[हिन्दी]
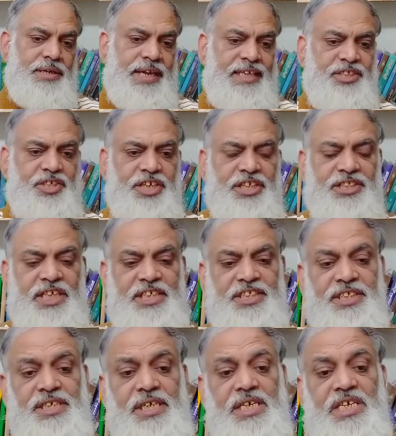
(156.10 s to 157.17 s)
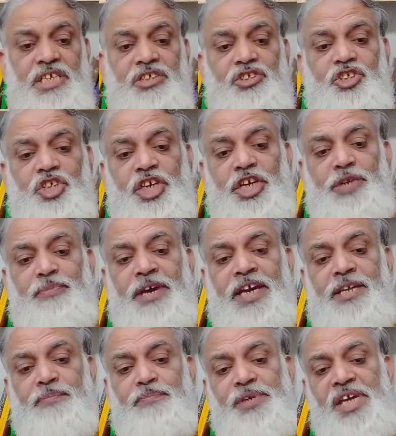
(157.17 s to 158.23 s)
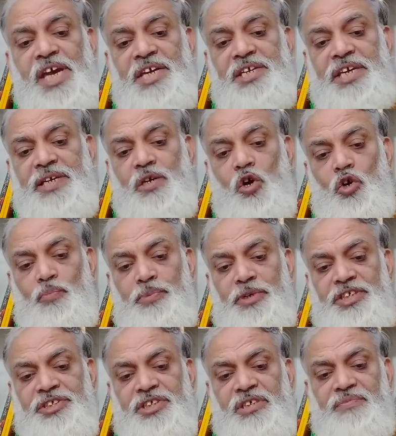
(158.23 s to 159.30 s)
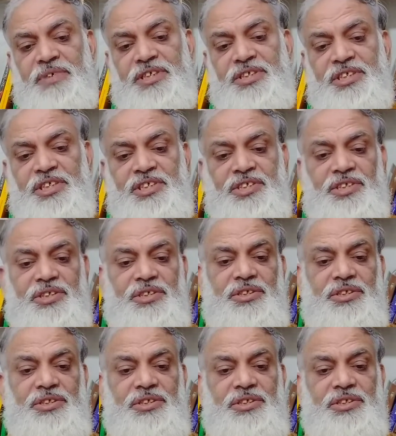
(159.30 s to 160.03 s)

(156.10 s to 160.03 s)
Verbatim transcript: नेक्स्ट केस है जी चेयरमैन पीआईए कॉरपोरेशन वर्सेस